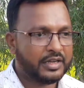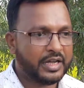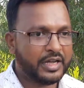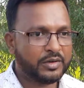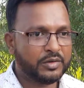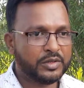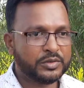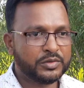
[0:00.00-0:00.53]
আর
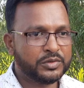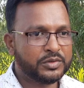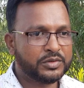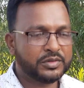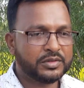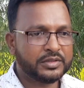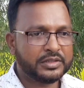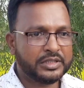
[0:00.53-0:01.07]
হয়তো
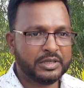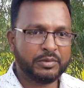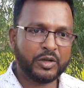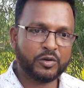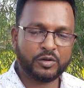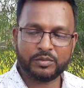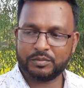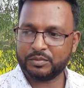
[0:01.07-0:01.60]

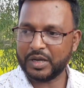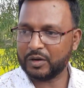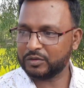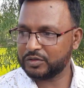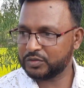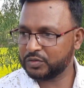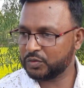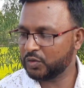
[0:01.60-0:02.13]
এবারও ভালো
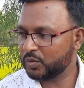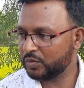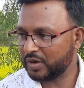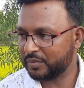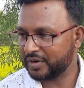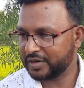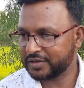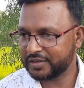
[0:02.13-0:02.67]
কিছু করব
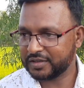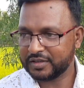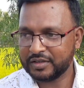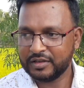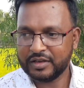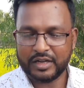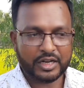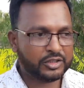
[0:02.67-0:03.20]
আমরা একটা
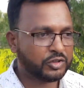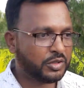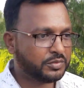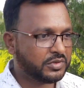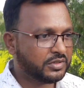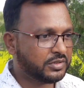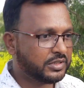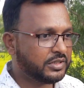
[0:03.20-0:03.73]
আর
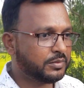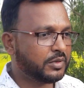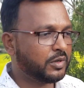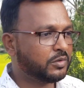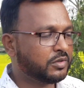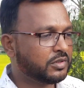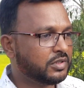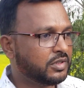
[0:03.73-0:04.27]
সবচেয়ে যেটা ভালো
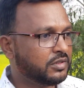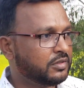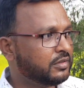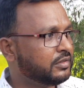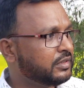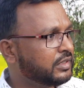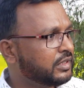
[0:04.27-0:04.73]
কথা হলো